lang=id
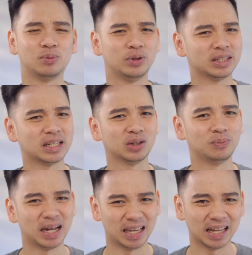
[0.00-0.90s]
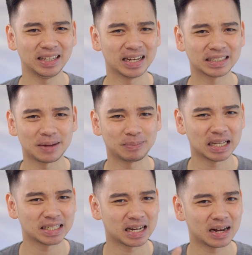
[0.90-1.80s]
punya satu bagian yang saya
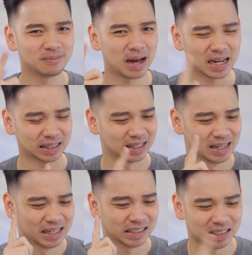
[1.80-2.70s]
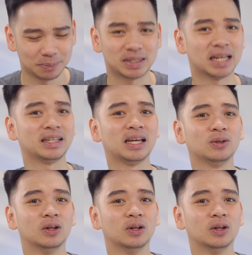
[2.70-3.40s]
penasaran banget Chipsetnya itu